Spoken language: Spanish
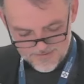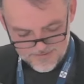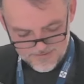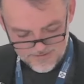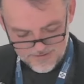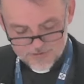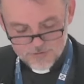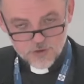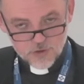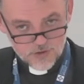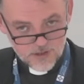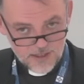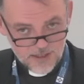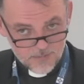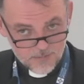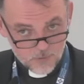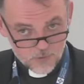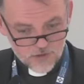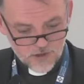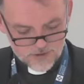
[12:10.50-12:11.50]
Esto
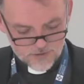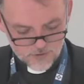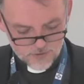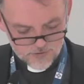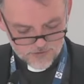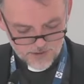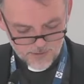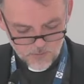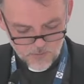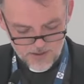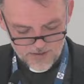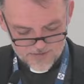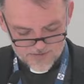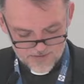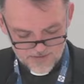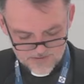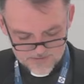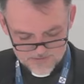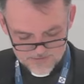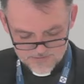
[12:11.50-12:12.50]
tiene muchas
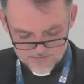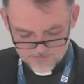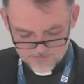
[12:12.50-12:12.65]
consecuencias.